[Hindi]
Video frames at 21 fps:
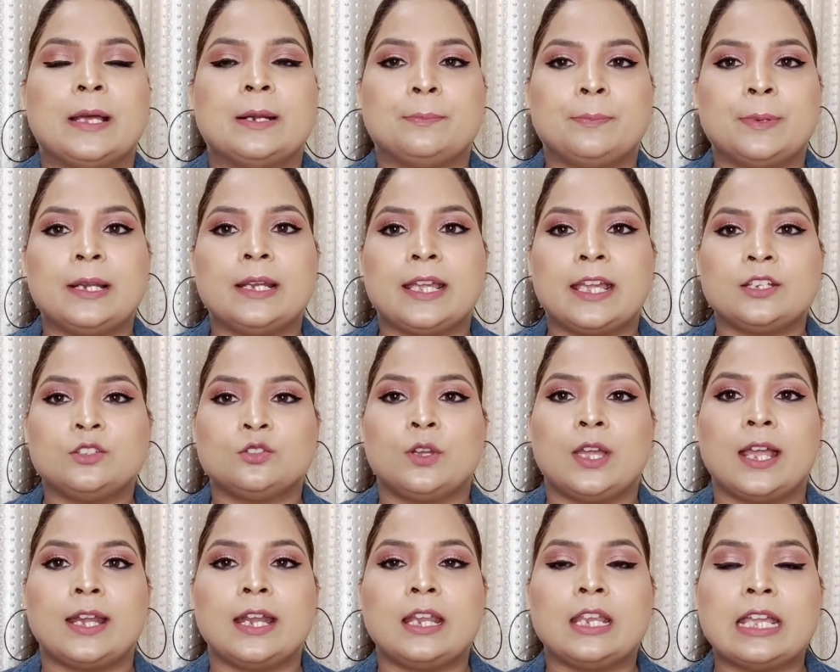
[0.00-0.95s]
पर्पल की जो
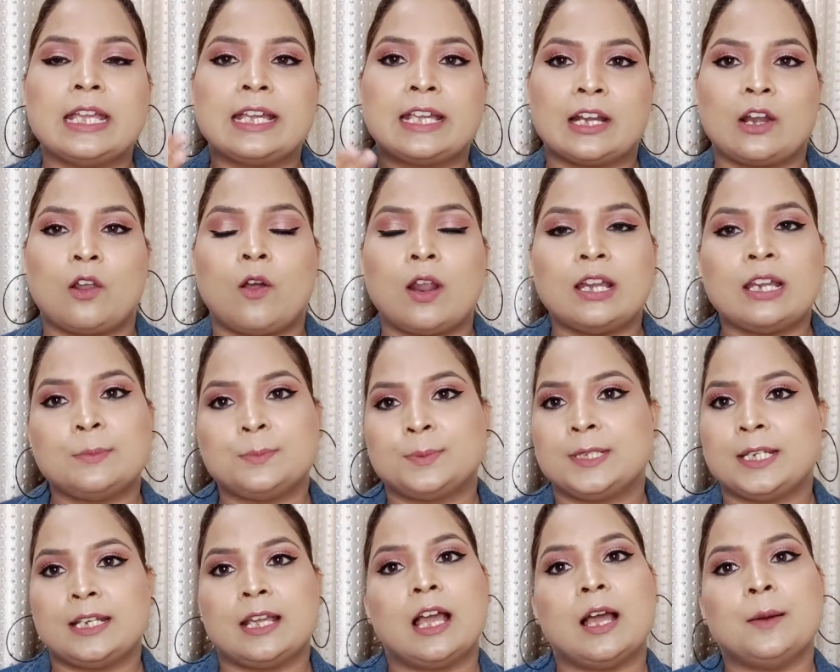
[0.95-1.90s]
है ना ये क्रेन
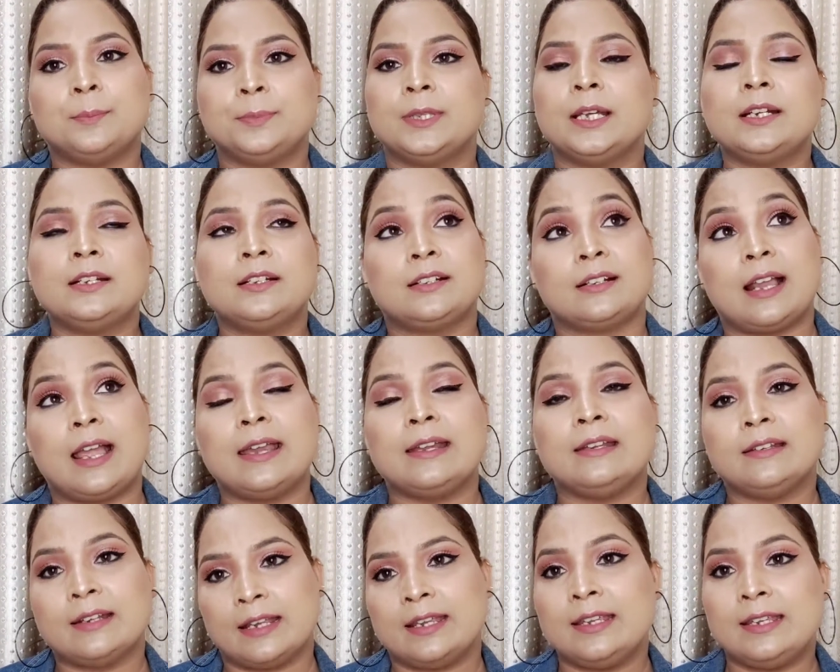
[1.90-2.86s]
लिपस्टिक अब तक ट्राई
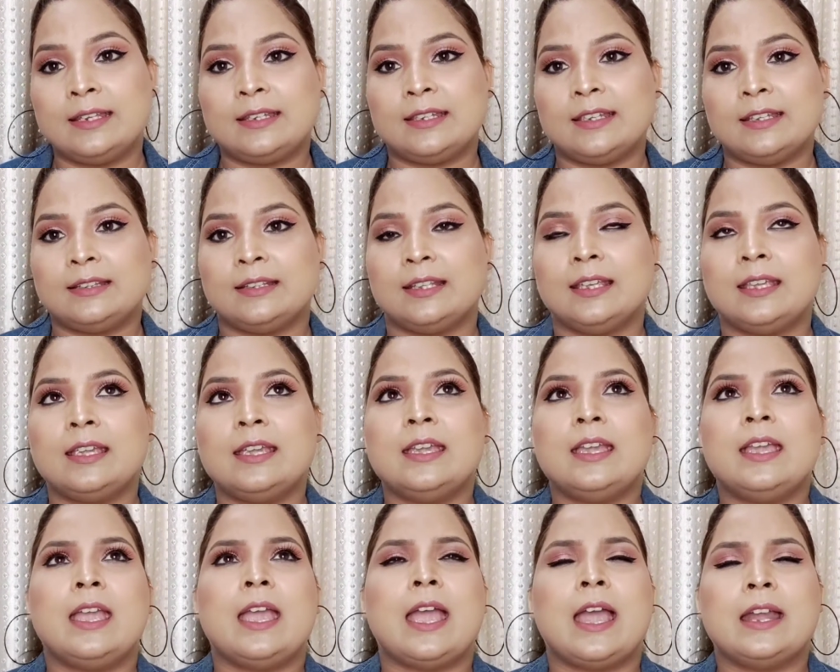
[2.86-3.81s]
नहीं की थी
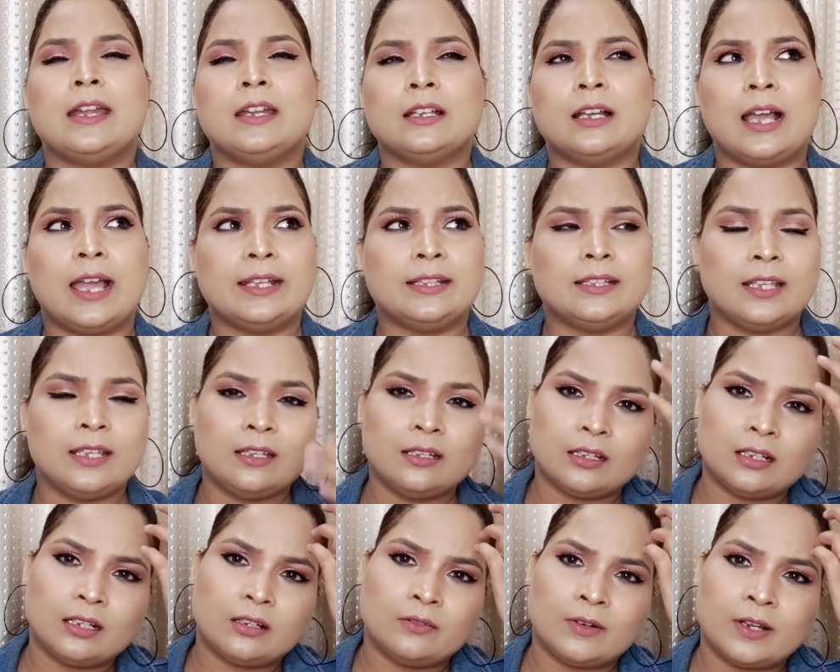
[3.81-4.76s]
एंड आई
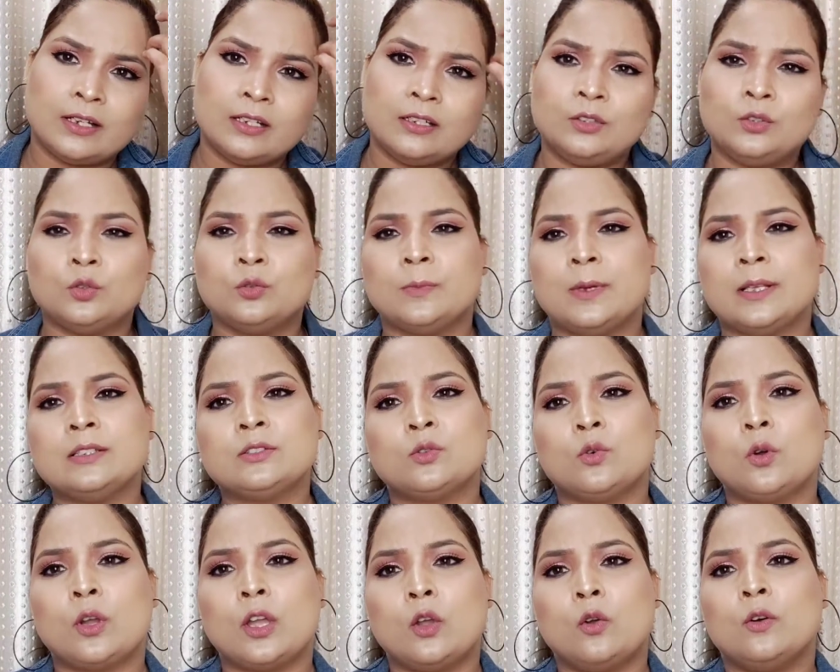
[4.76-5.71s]
थिंक वन टू मंथ्स
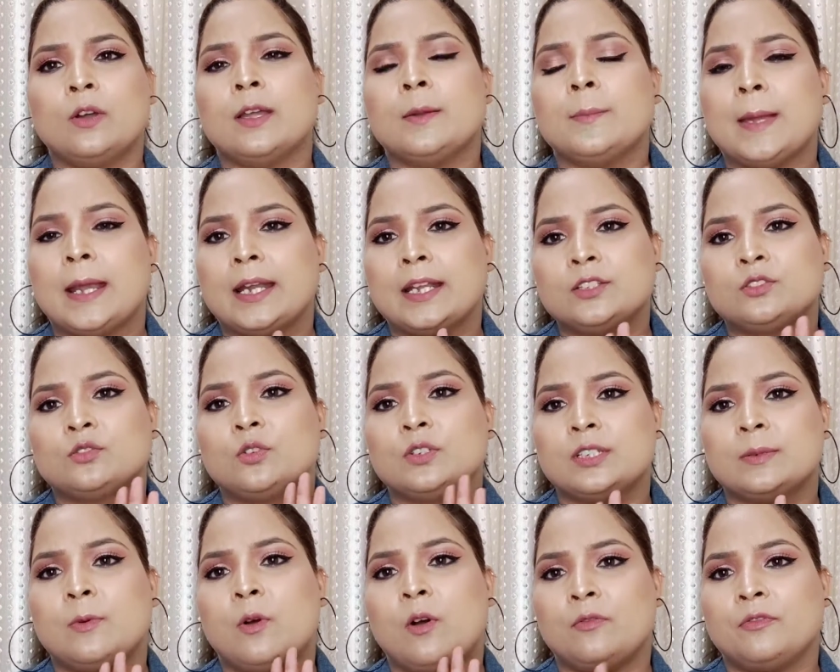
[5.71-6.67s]
हो गए होंगे मैंने इसको
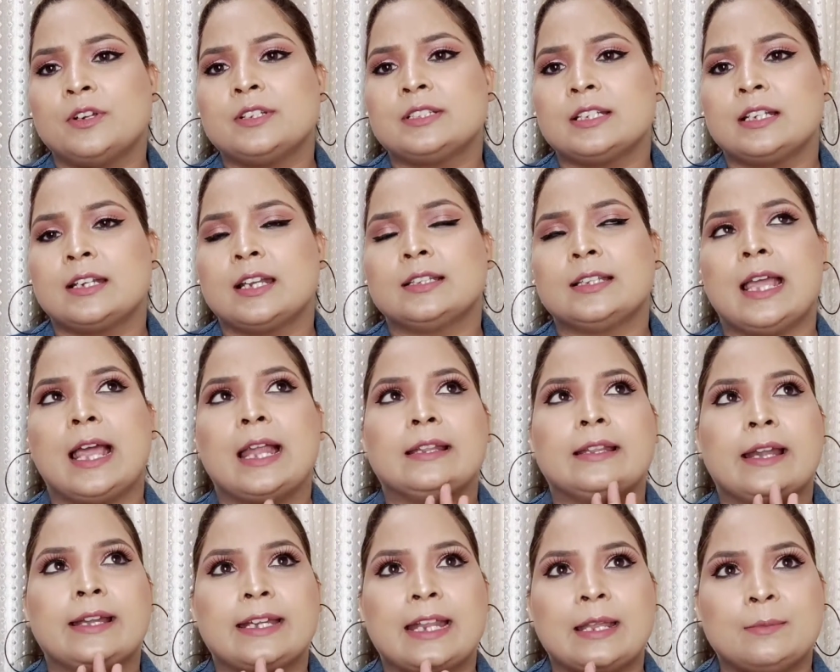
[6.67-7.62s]
जब ऑफर चल रहा था एट
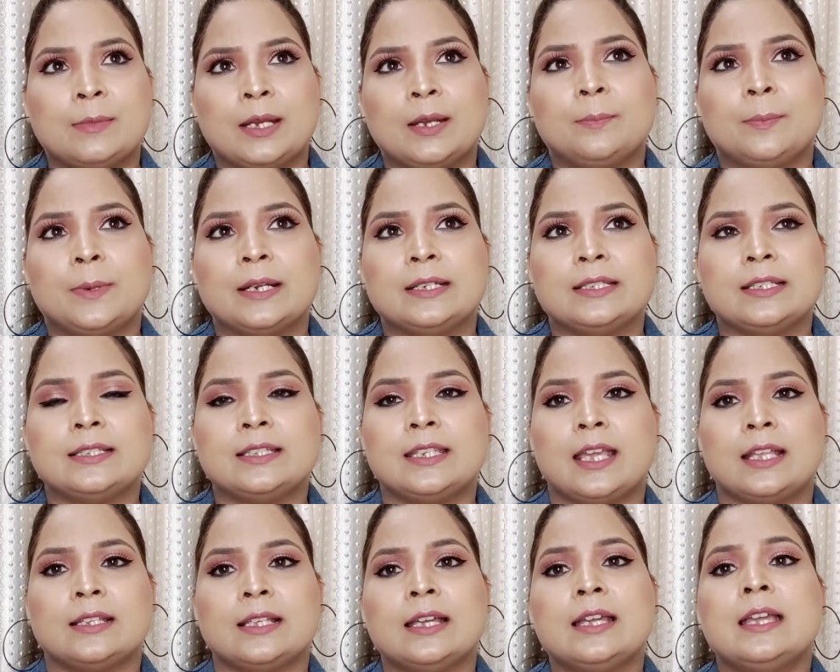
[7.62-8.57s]
दैट टाइम मैंने परचेज
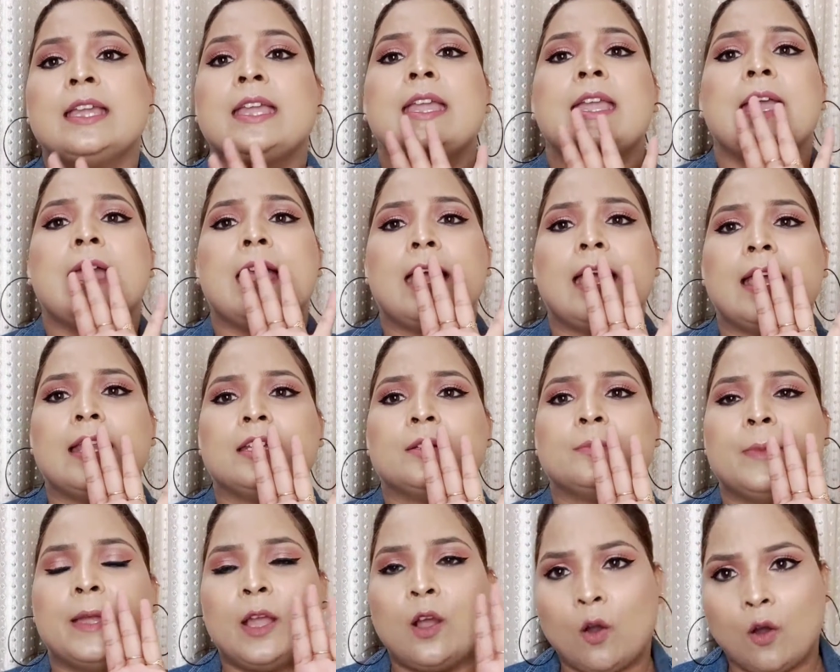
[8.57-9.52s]
किया था एंड
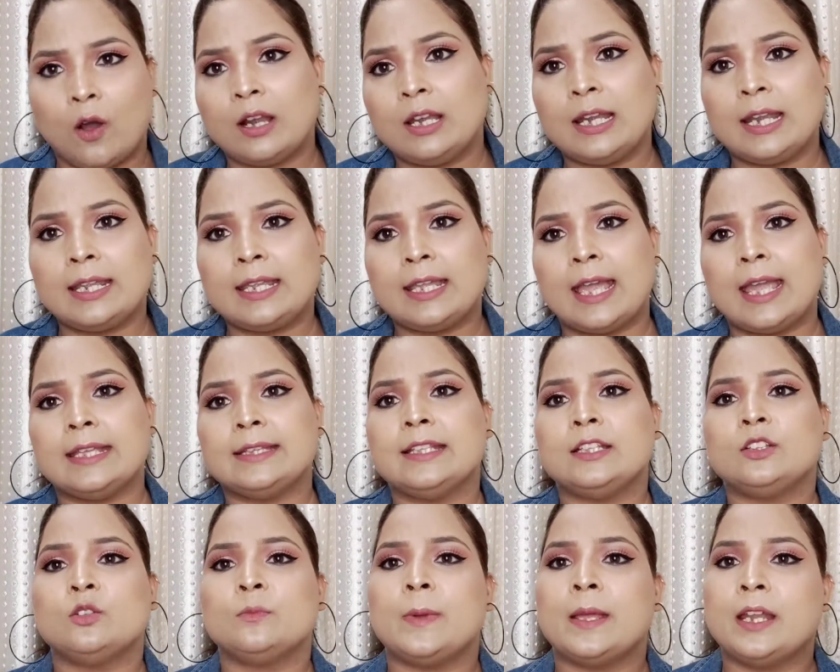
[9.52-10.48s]
मैं हॉल लेके आई
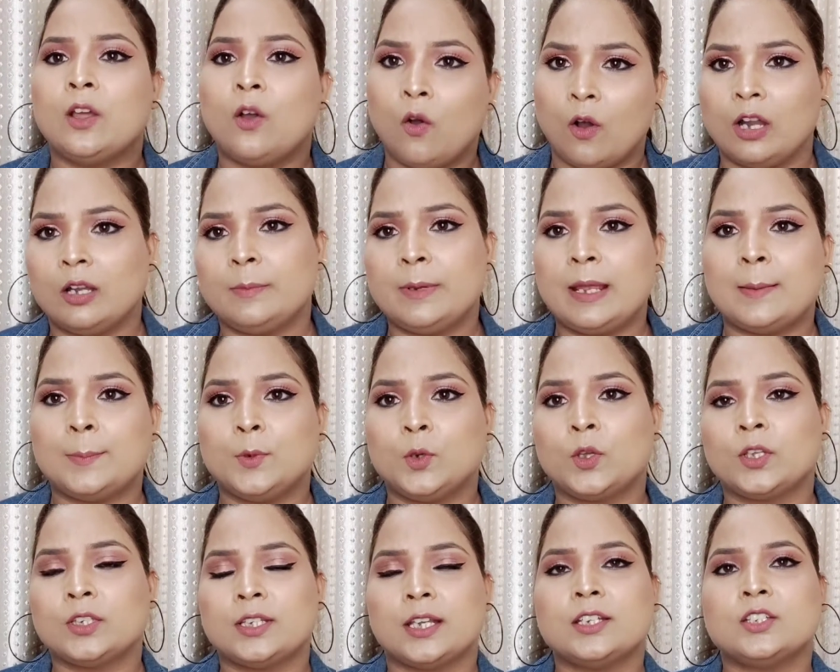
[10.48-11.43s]
थी तो मैंने हॉल भी आप
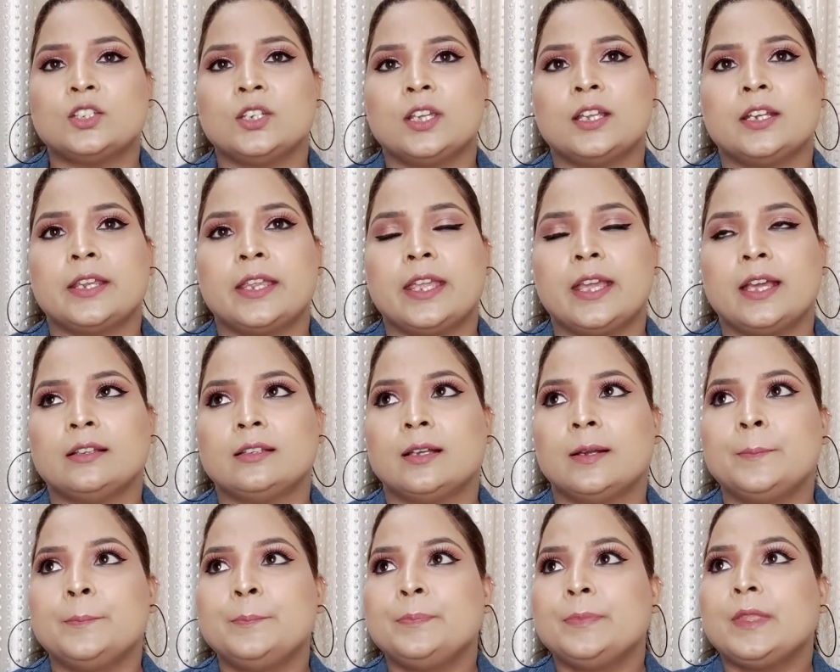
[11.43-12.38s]
लोग के साथ शेयर किया
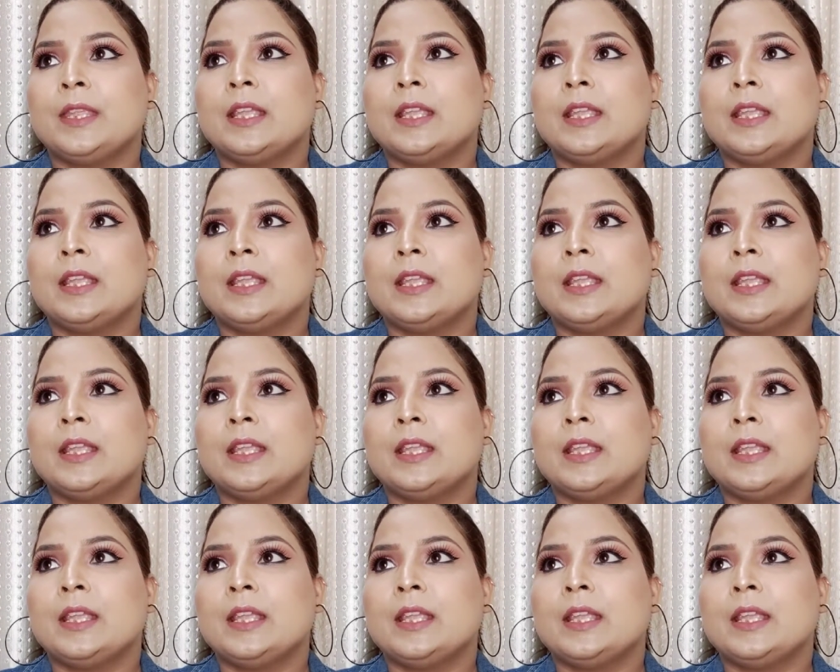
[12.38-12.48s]
था